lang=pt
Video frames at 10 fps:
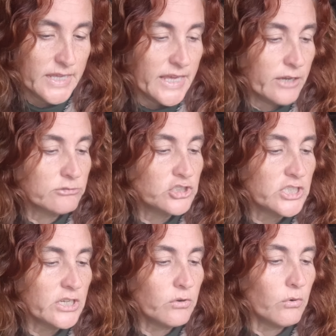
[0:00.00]
eu
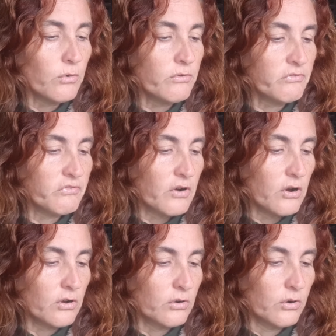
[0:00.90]
tiro o
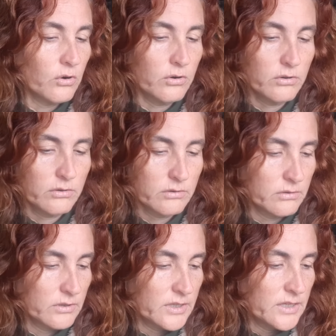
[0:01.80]
foco
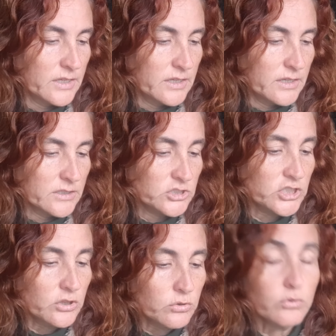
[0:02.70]

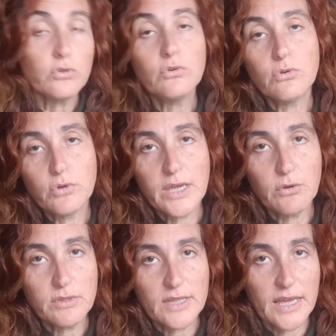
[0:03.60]
de tudo o que
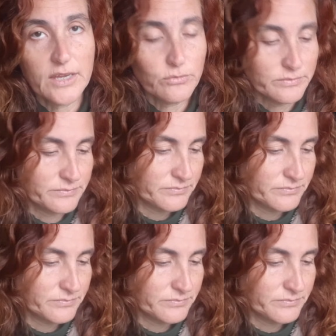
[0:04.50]
eu tenho,